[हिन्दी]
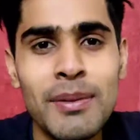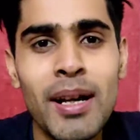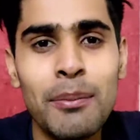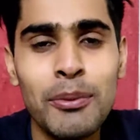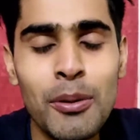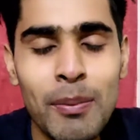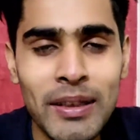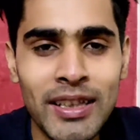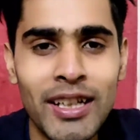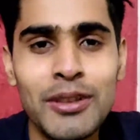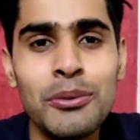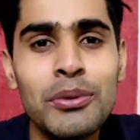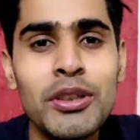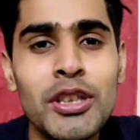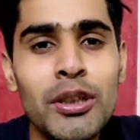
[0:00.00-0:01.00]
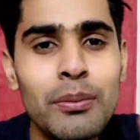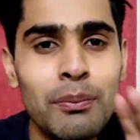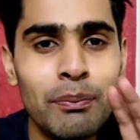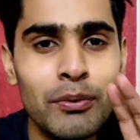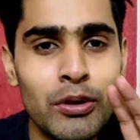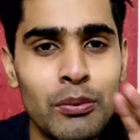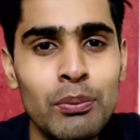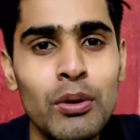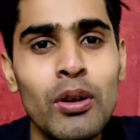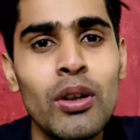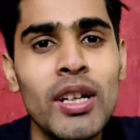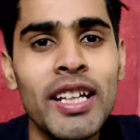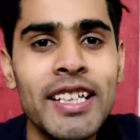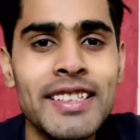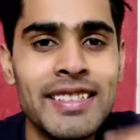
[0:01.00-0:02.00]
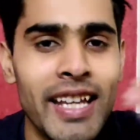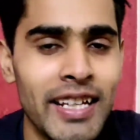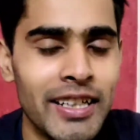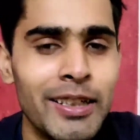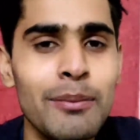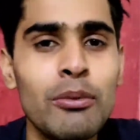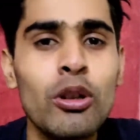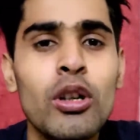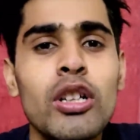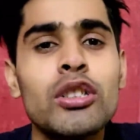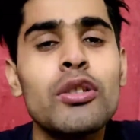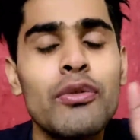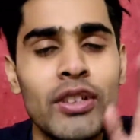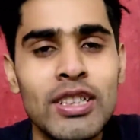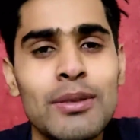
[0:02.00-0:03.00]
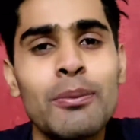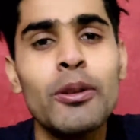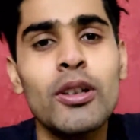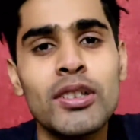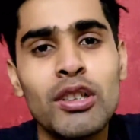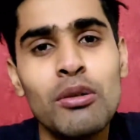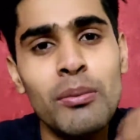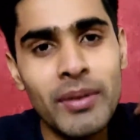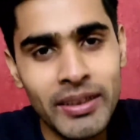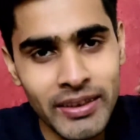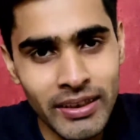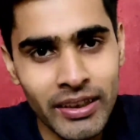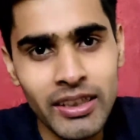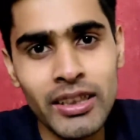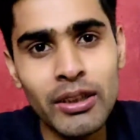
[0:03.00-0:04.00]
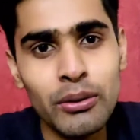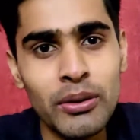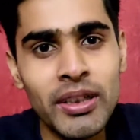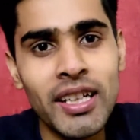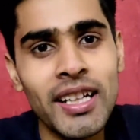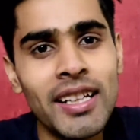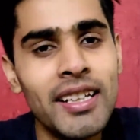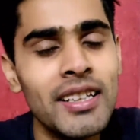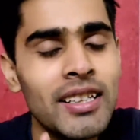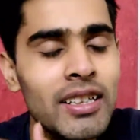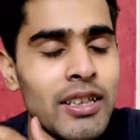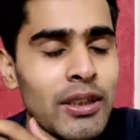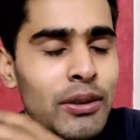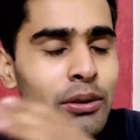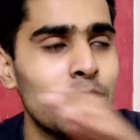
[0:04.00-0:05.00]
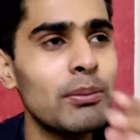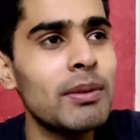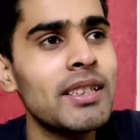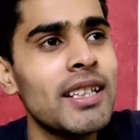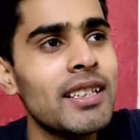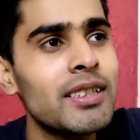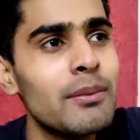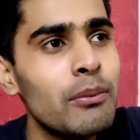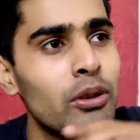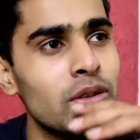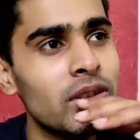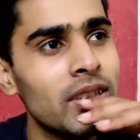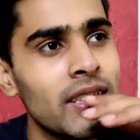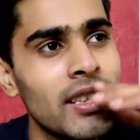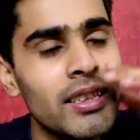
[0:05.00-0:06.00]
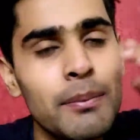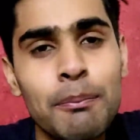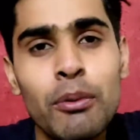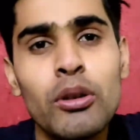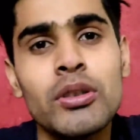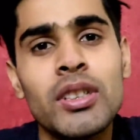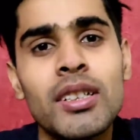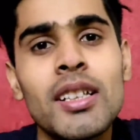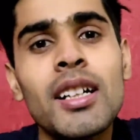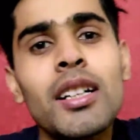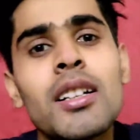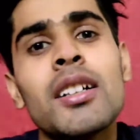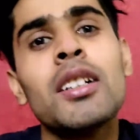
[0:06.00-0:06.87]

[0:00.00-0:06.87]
मैं आपको बता दूं कि जो ब्लॉग है ये सेकंड ब्लॉग है जो फर्स्ट ब्लॉग था वो मेरे से डिलीट हो गया है तो मैं जैसे मौसी के यहाँ जब पहुँचा था